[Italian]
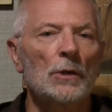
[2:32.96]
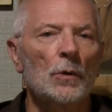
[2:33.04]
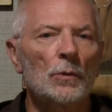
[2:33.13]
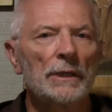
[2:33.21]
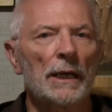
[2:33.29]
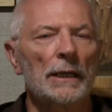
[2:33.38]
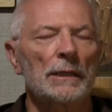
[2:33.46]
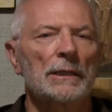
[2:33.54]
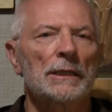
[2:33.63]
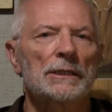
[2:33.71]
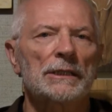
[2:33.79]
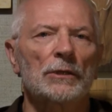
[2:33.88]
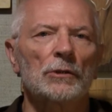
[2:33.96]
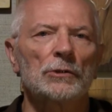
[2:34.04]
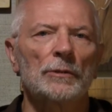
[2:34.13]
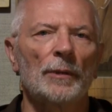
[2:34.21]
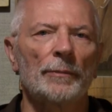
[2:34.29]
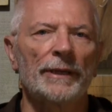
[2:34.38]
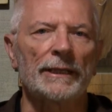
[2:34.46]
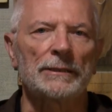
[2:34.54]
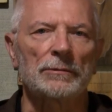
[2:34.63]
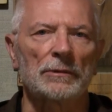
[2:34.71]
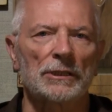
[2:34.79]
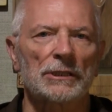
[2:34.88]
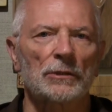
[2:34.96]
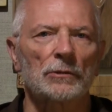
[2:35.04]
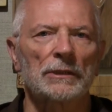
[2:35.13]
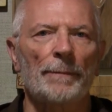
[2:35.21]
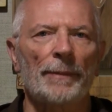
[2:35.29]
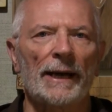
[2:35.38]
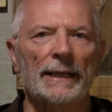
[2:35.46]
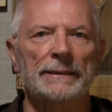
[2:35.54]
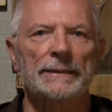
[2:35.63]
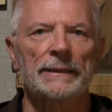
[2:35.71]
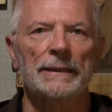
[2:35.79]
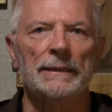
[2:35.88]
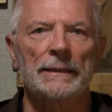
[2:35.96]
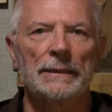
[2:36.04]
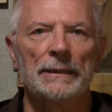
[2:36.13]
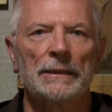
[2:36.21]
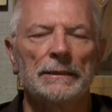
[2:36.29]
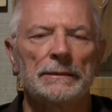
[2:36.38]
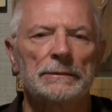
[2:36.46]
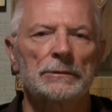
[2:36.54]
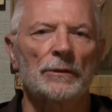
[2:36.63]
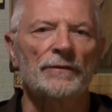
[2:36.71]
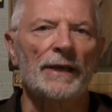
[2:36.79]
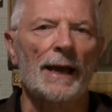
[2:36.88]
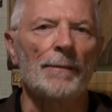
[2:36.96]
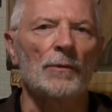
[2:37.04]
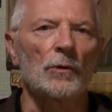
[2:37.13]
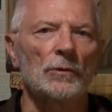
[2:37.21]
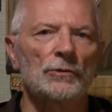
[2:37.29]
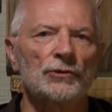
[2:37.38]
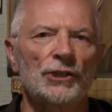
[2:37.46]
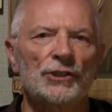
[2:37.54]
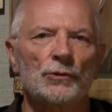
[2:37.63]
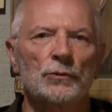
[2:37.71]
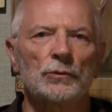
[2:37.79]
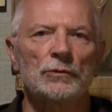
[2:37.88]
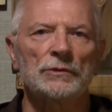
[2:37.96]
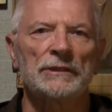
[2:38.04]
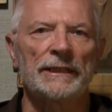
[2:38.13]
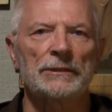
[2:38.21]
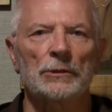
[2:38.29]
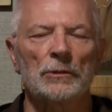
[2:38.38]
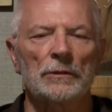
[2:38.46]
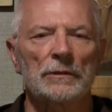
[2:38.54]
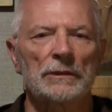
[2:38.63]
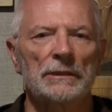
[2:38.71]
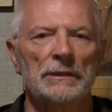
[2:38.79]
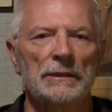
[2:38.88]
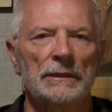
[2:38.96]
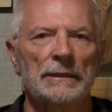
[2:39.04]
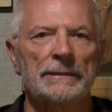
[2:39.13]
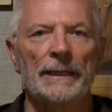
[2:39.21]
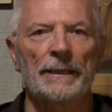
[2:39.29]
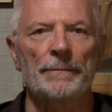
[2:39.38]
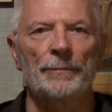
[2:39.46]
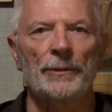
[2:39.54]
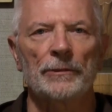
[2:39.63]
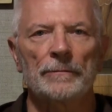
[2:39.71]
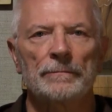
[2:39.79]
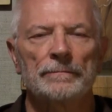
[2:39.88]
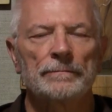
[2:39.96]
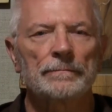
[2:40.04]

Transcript: Un secondo momento, una seconda parte troviamo Gesù dentro il Tempio.